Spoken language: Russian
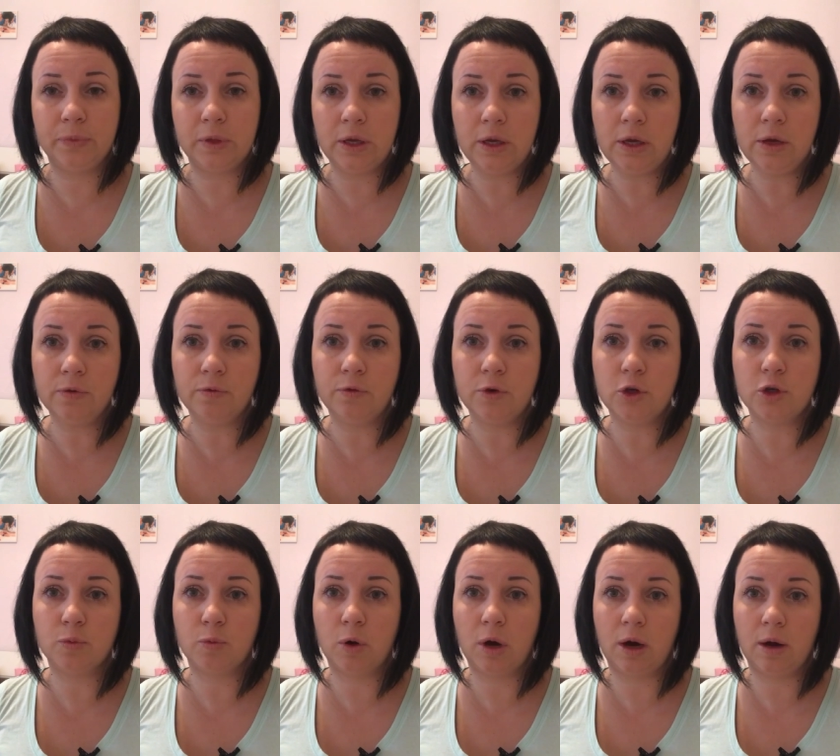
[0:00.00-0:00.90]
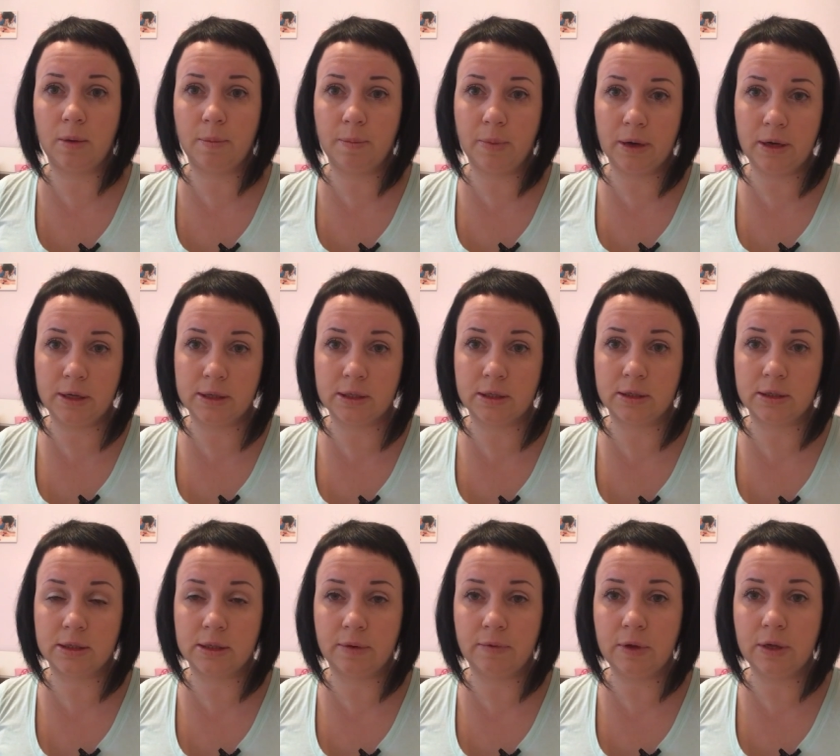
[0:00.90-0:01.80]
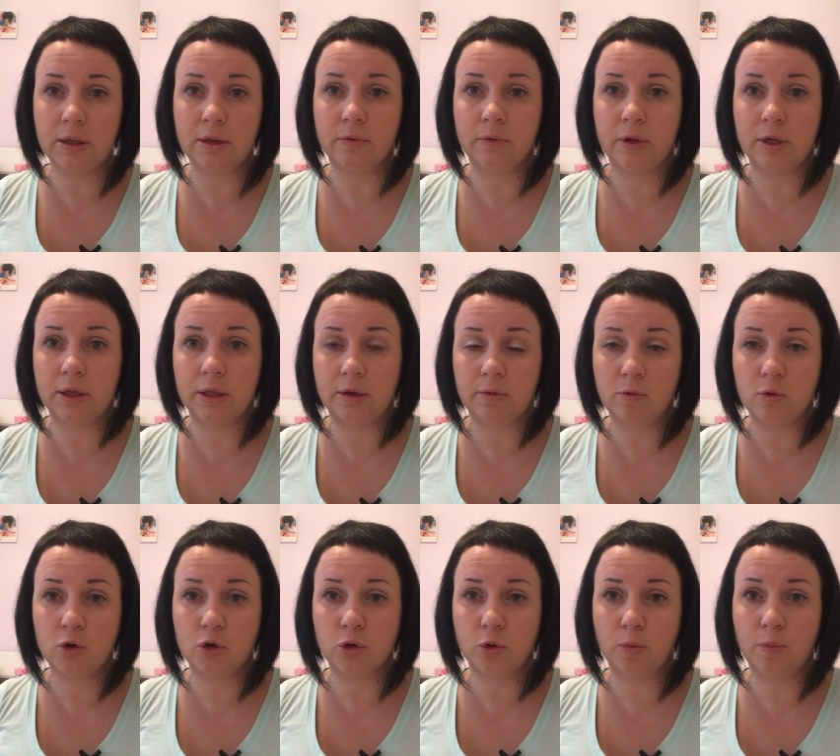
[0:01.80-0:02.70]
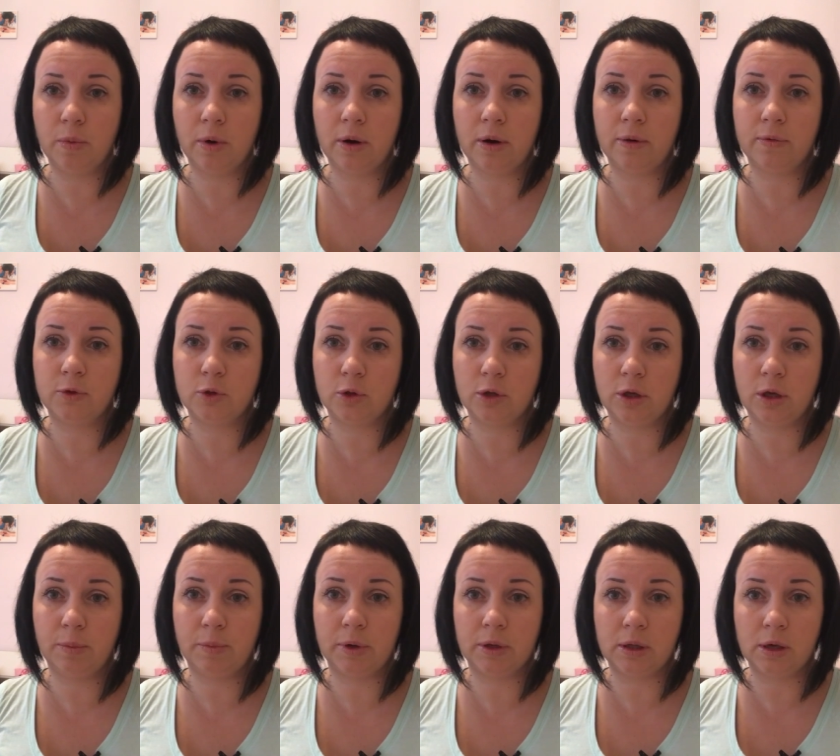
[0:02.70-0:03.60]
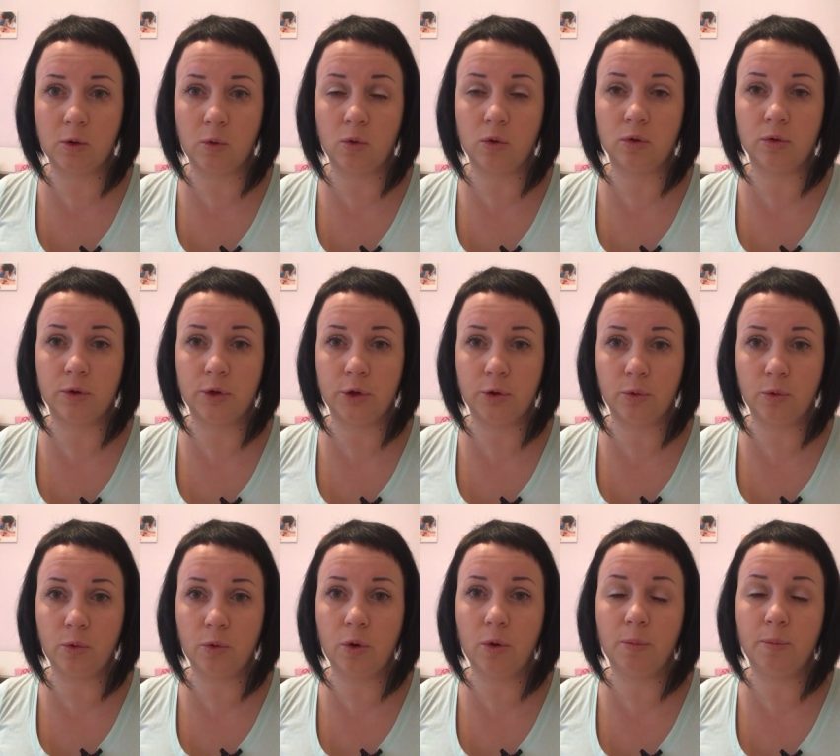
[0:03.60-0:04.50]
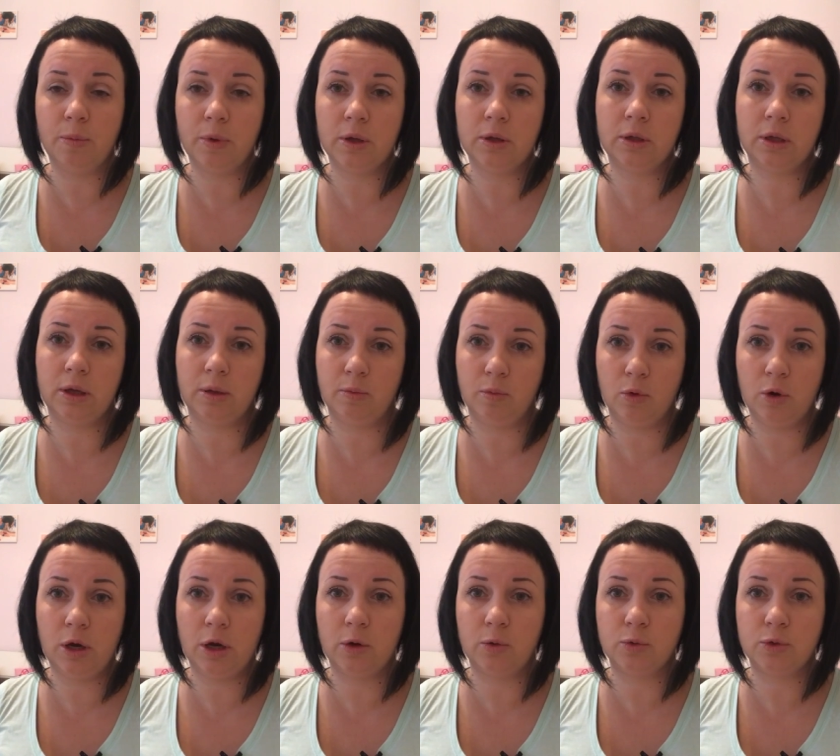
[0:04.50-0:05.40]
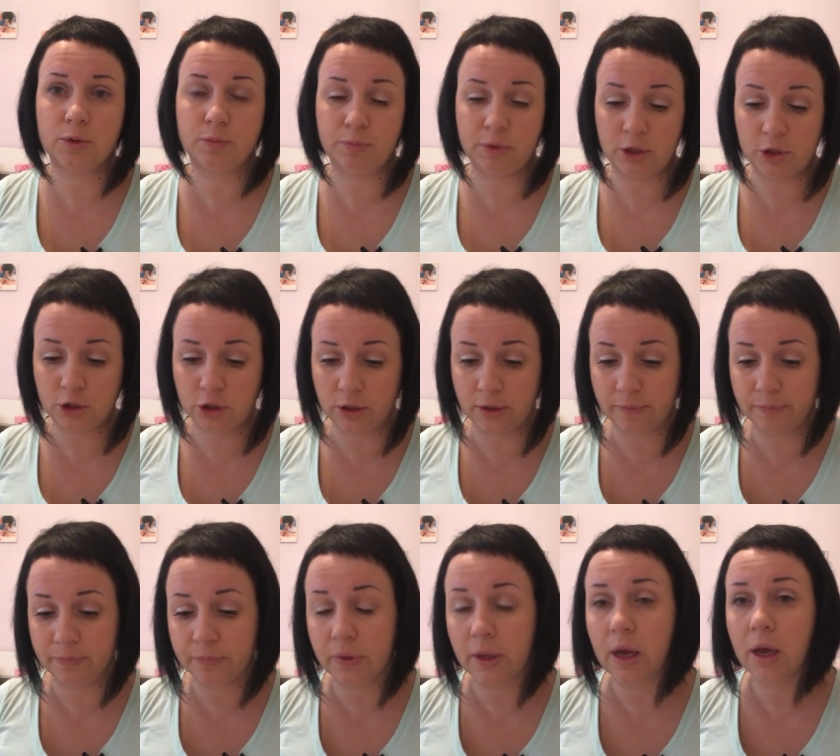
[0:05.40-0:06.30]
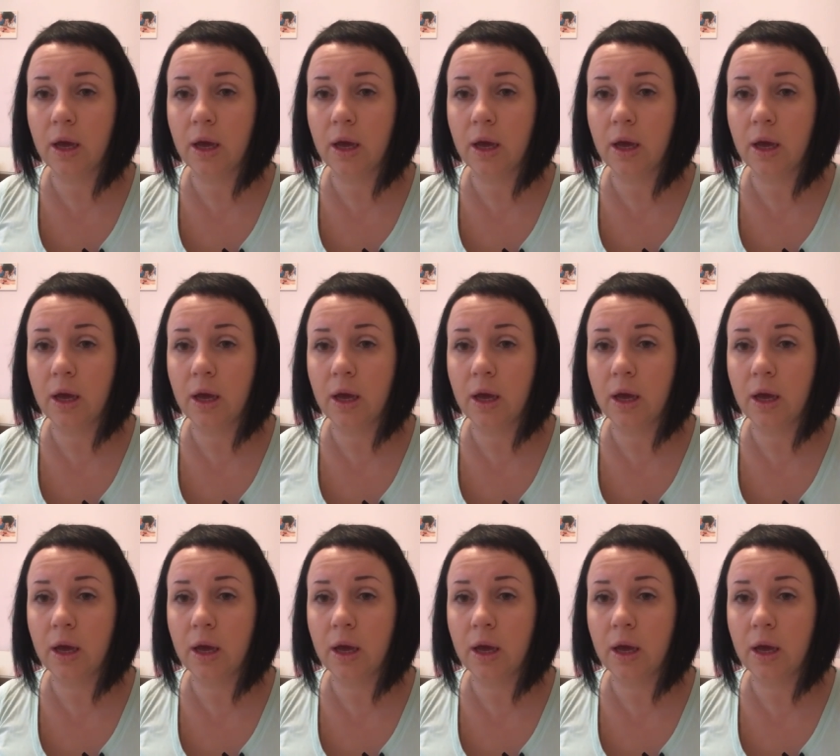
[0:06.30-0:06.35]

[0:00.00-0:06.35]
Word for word: и выжимка полезных советов для того, чтобы все-таки протокол ИКО был наиболее успешным.